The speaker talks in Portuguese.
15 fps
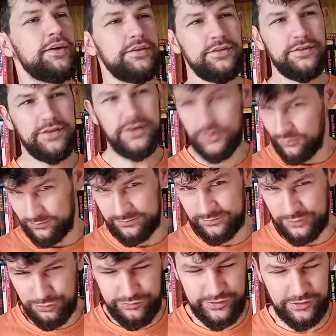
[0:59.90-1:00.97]
Não, não
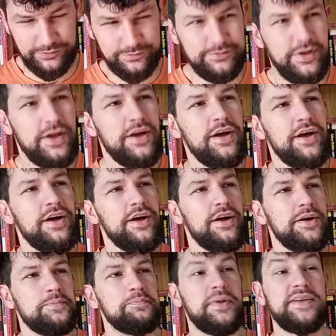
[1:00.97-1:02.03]
só.
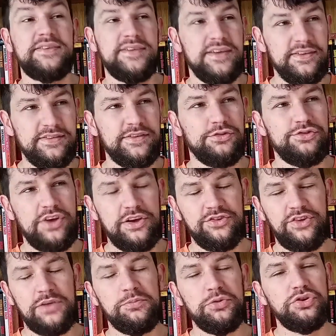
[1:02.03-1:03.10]
Mas esse eu já achei
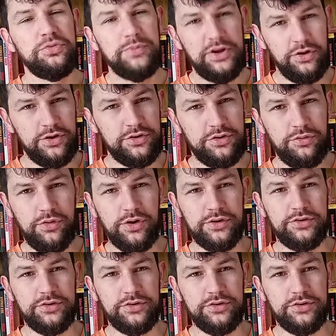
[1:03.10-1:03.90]
muito melhor do que o outro.